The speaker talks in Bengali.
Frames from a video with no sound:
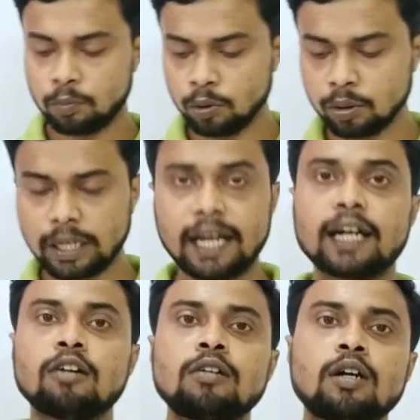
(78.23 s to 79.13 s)
পুরো
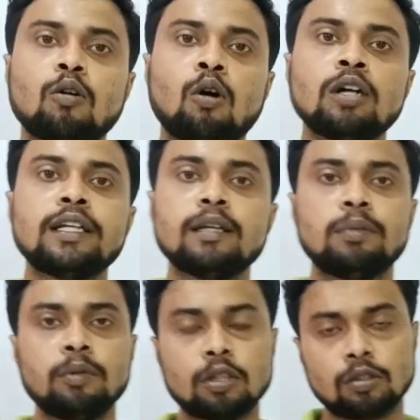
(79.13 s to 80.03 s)
এগারোটা অঙ্কে
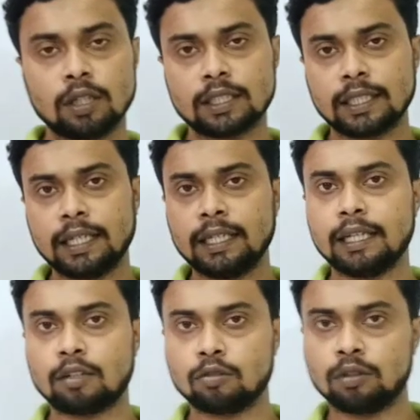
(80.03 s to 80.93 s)
বিভক্ত আছে এই
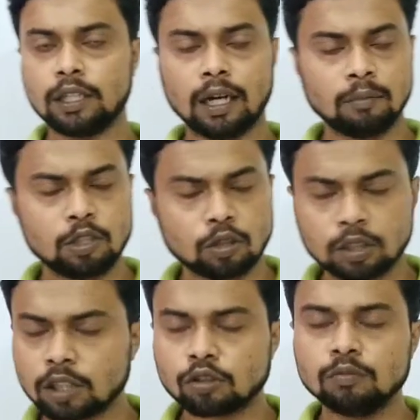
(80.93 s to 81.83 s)
নাটকটি আমি
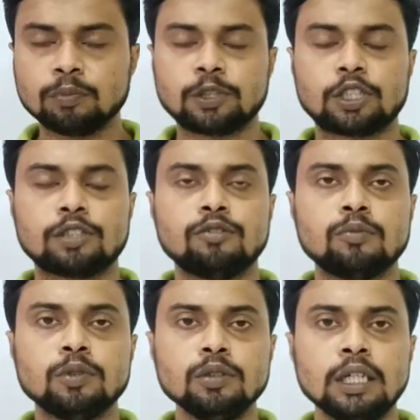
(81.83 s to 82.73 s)
যথাসম্ভব চেষ্টা করব